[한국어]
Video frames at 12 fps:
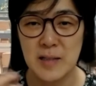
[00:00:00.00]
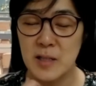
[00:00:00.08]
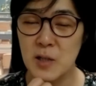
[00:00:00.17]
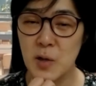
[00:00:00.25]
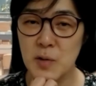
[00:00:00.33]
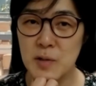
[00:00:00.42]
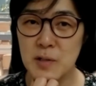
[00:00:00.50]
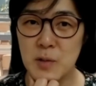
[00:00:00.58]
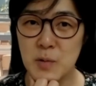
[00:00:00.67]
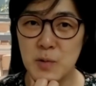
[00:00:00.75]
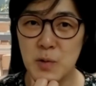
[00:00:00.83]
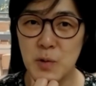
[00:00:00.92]
그런
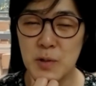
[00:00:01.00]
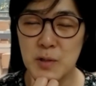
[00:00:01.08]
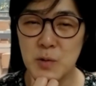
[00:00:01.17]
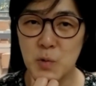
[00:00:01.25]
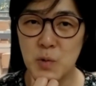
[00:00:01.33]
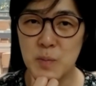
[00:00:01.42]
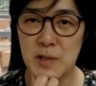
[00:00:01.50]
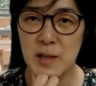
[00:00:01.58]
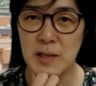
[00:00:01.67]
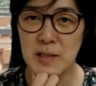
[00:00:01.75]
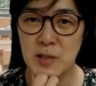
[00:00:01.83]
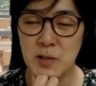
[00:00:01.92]
식으로 저희는 조금
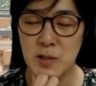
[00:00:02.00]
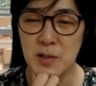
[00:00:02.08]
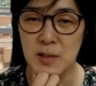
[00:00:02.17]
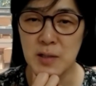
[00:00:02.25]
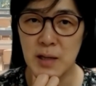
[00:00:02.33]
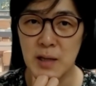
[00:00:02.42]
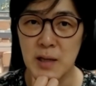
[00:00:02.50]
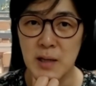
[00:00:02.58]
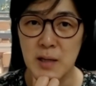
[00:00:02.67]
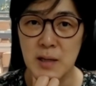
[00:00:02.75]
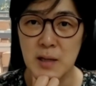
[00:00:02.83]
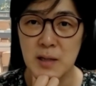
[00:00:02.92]
이해했었었는데
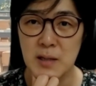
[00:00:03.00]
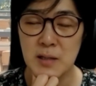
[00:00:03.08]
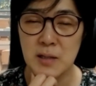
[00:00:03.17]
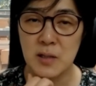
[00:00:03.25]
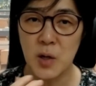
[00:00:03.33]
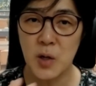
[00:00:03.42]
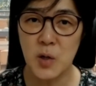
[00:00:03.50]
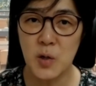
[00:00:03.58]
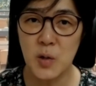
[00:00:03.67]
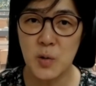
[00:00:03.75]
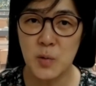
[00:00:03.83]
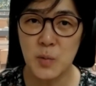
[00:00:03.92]

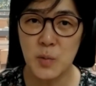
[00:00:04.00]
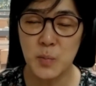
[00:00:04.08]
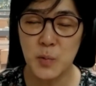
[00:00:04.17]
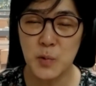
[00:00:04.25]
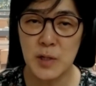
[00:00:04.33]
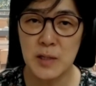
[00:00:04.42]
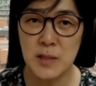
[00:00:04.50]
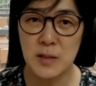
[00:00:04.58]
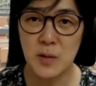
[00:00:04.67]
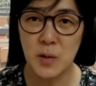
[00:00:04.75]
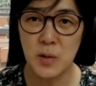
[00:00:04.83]
그거보다는